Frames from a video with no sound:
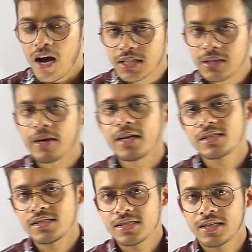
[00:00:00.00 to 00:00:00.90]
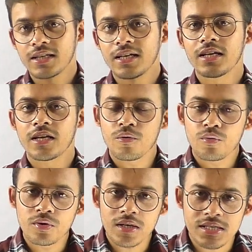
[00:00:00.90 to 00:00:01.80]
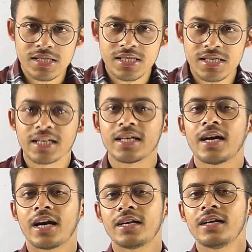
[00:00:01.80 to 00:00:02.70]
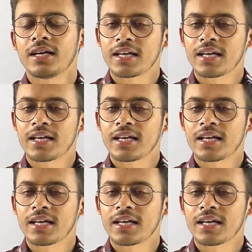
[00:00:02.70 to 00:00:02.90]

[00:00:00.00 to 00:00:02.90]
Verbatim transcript: आज हम क्या डिस्कस करेंगे कि उन कंस्टेंट के कारण